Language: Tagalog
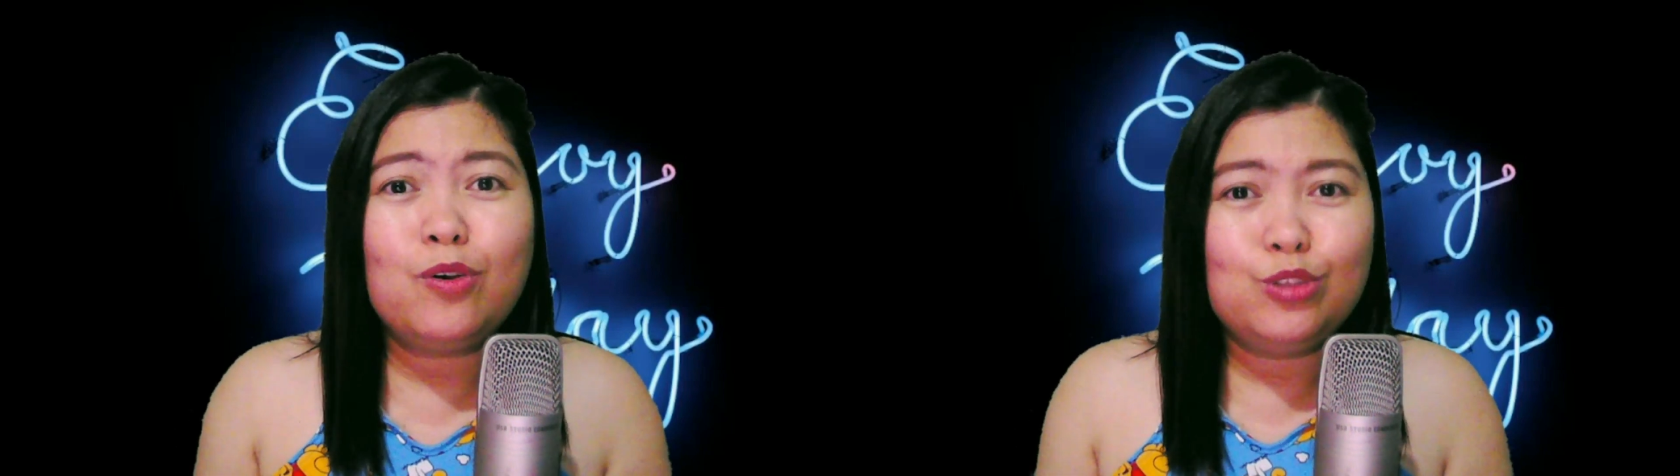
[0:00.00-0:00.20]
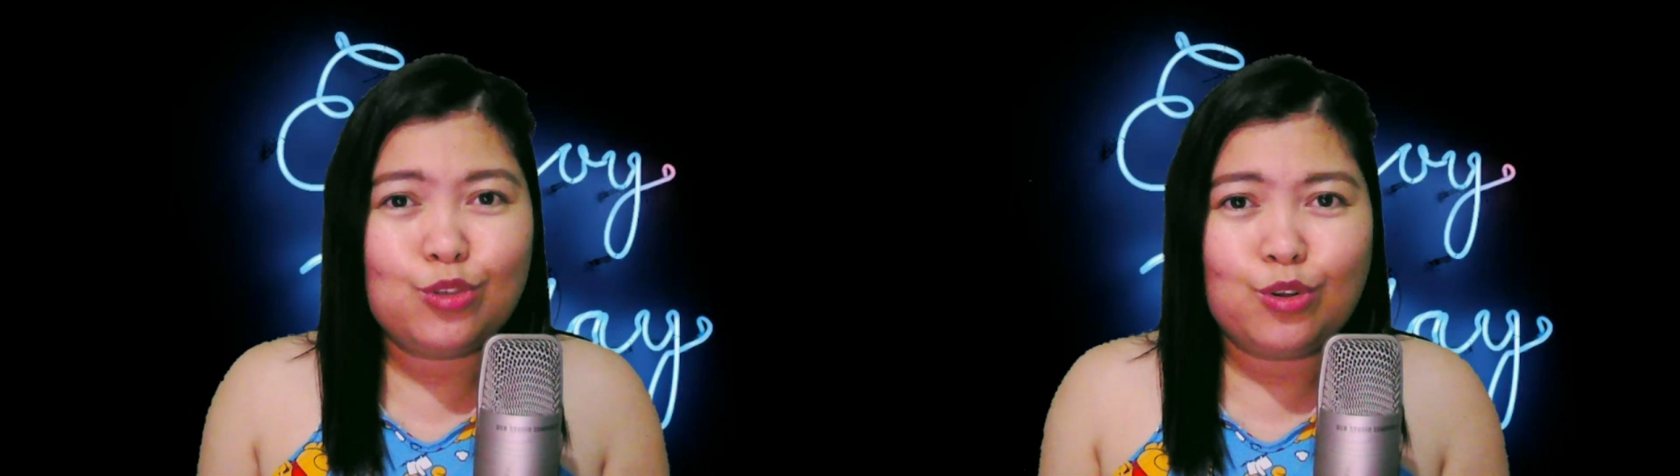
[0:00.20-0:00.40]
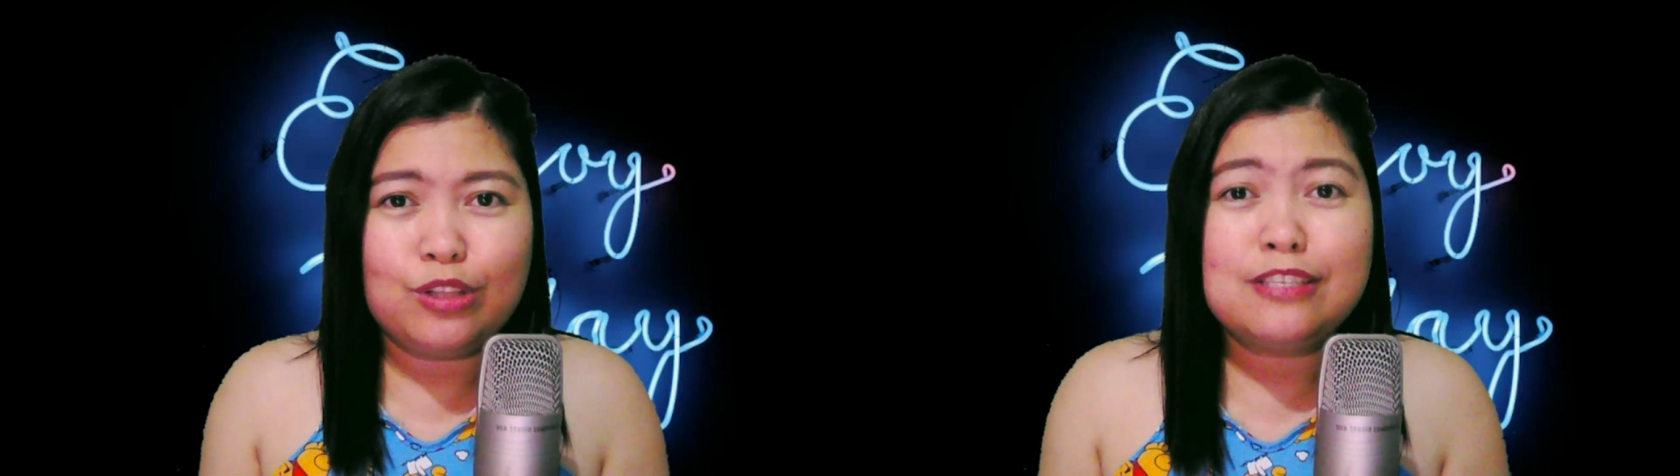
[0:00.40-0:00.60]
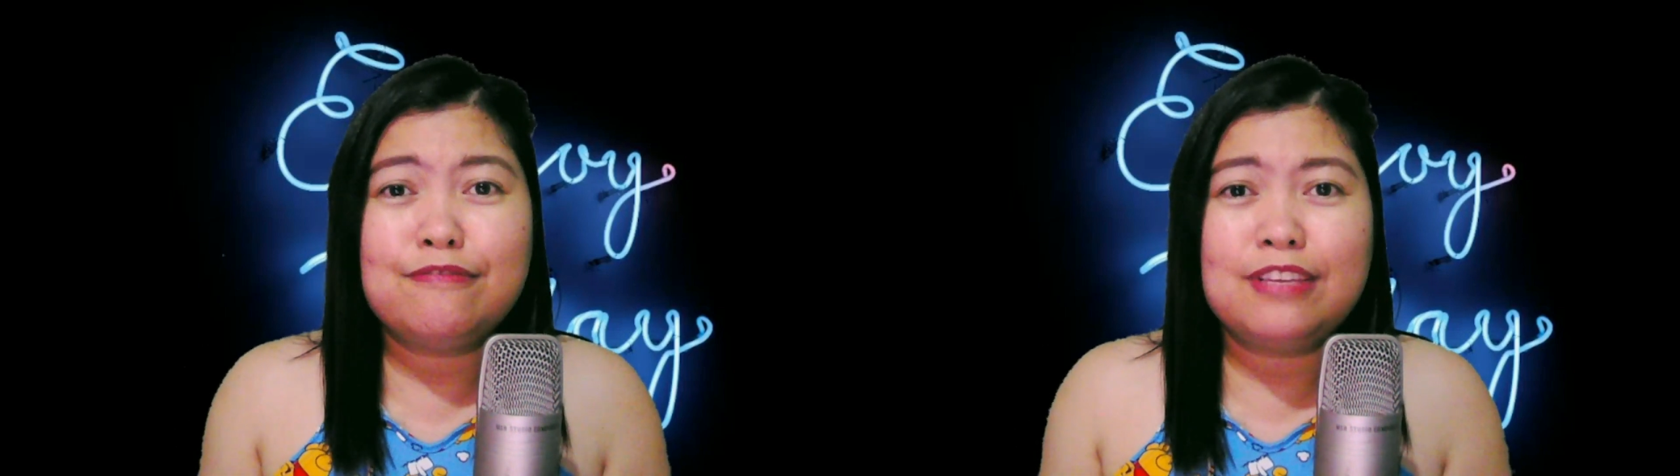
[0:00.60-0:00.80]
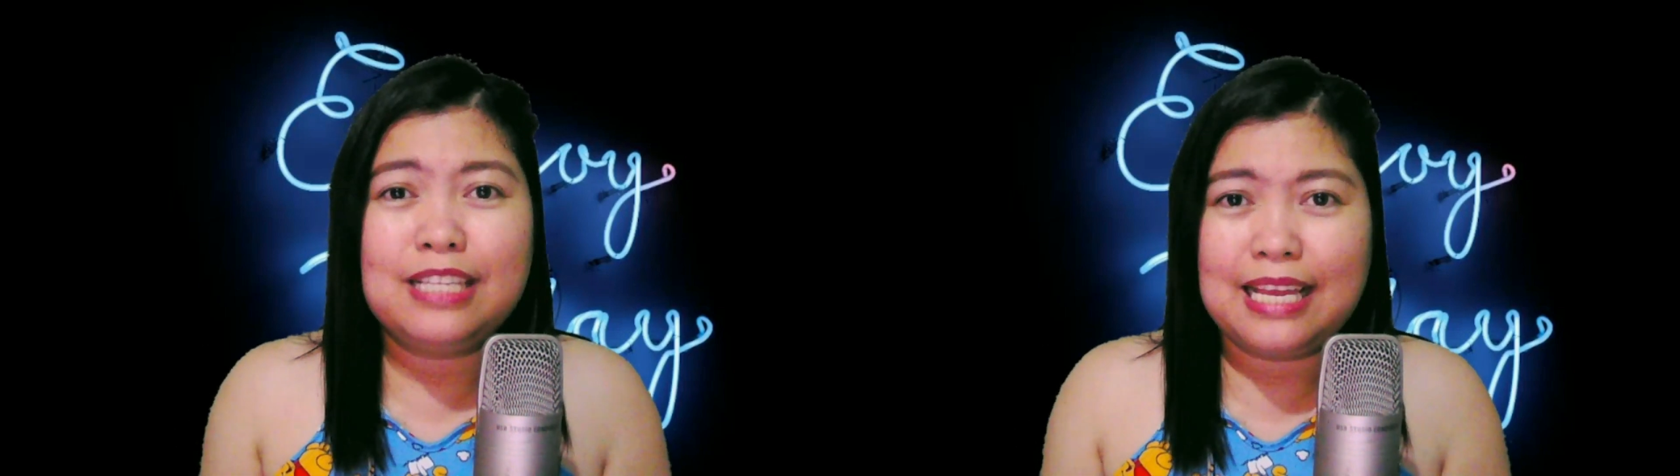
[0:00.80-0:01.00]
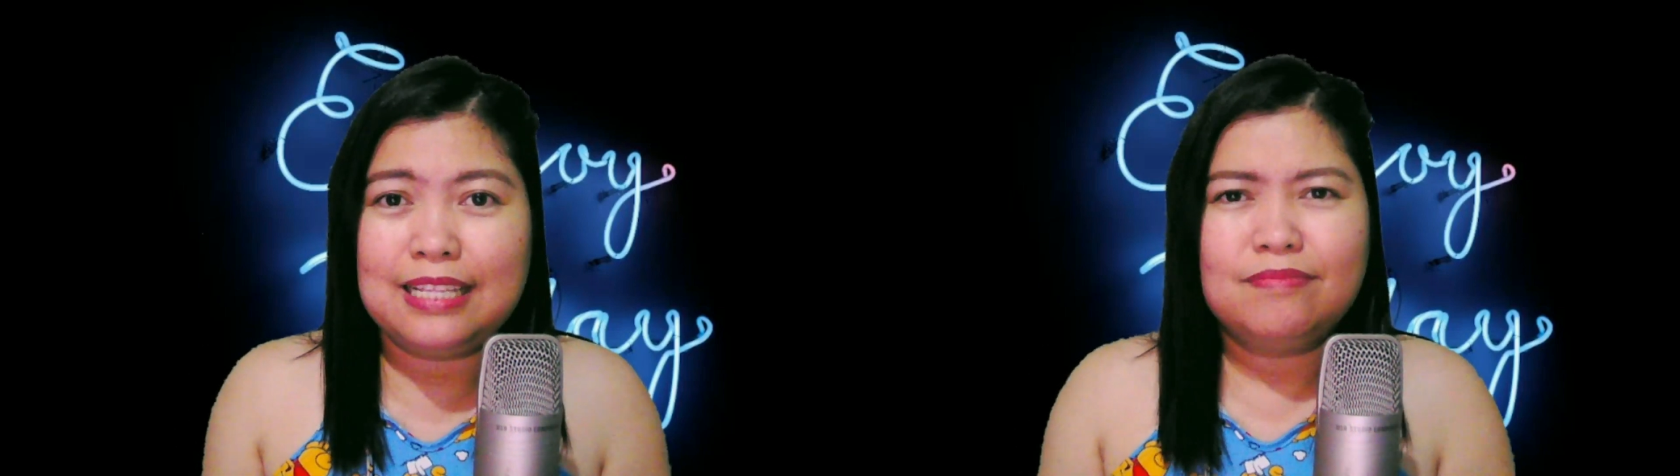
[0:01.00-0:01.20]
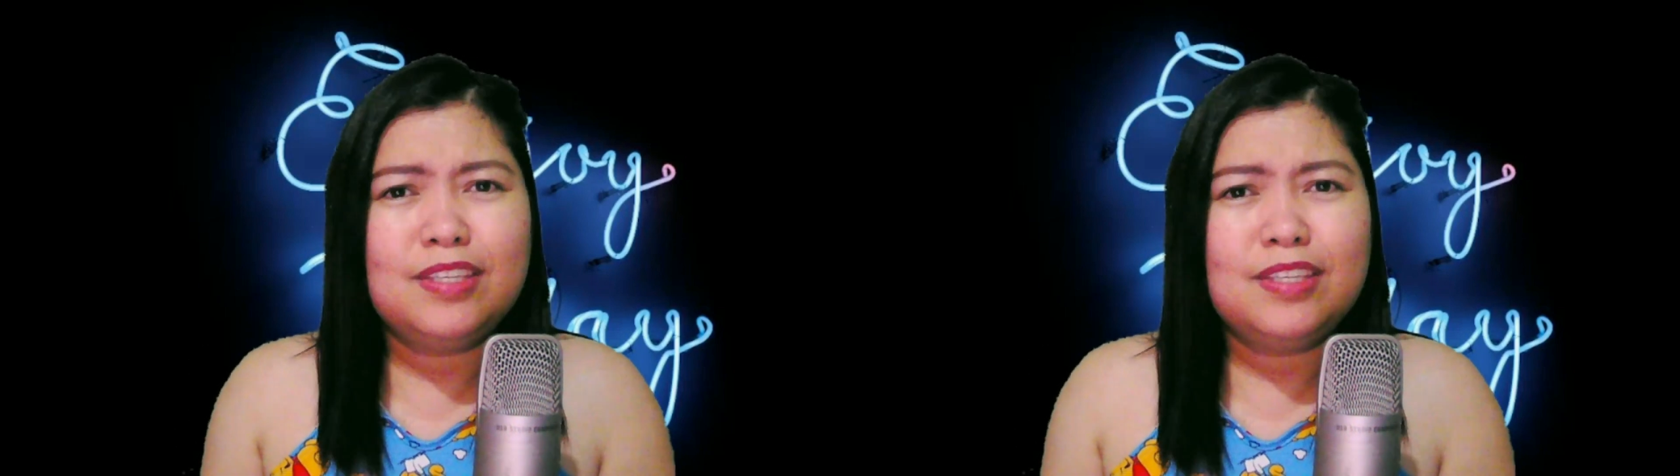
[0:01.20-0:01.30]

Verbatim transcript: control si Fidel.